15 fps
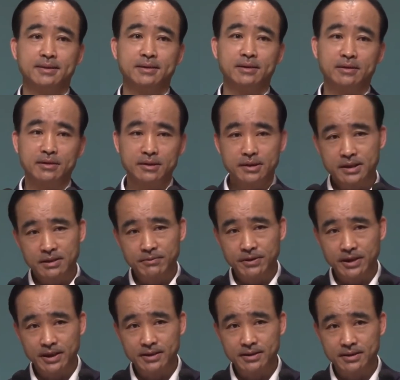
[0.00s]
덕을
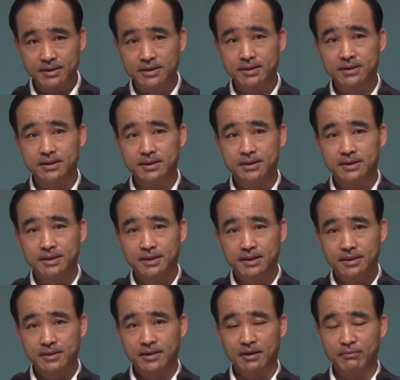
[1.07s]
세워야 할 것인지
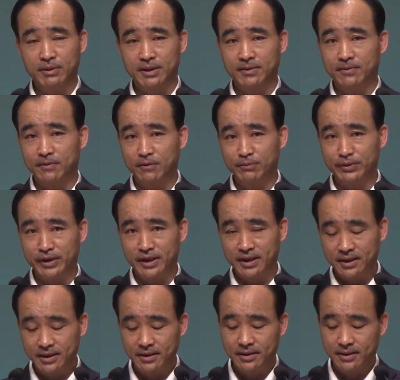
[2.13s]
날마다
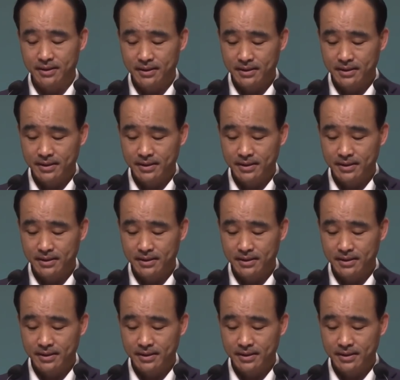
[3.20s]
고민하는